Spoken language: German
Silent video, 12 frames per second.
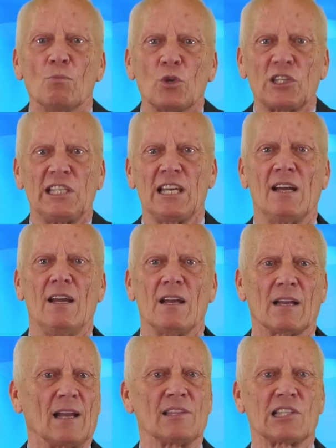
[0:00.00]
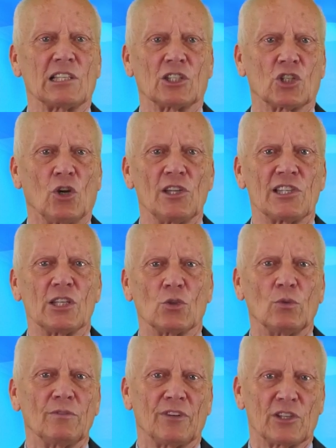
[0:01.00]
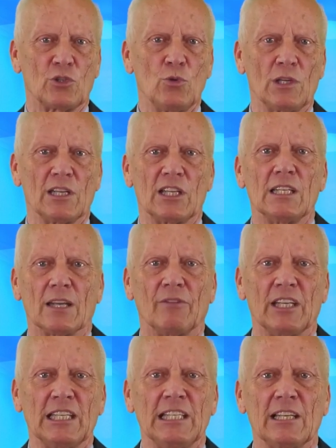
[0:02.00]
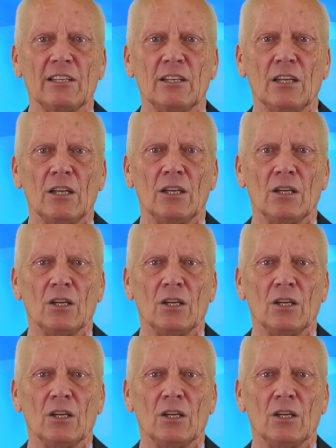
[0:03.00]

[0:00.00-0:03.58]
muss hier Kanzler Scholz nicht unverzüglich intervenieren